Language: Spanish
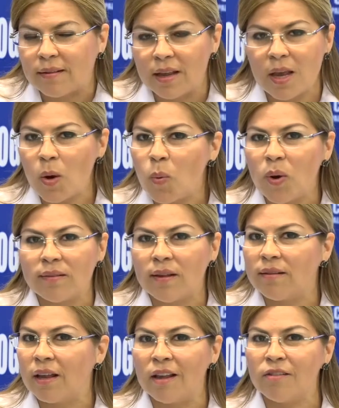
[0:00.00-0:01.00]
Hay
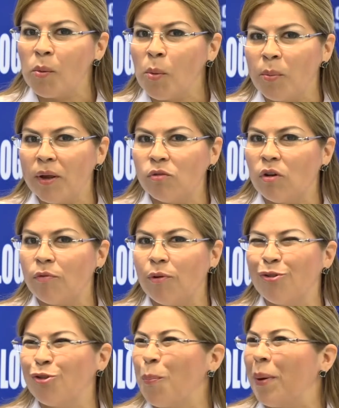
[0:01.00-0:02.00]
encuestas en este momento,
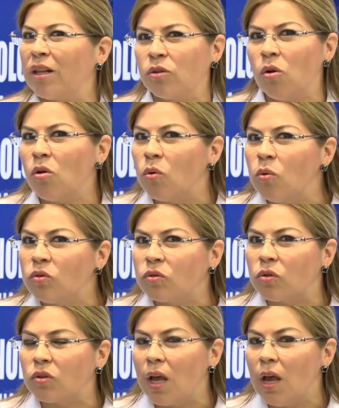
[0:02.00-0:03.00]
Alfonso, para todos los gustos.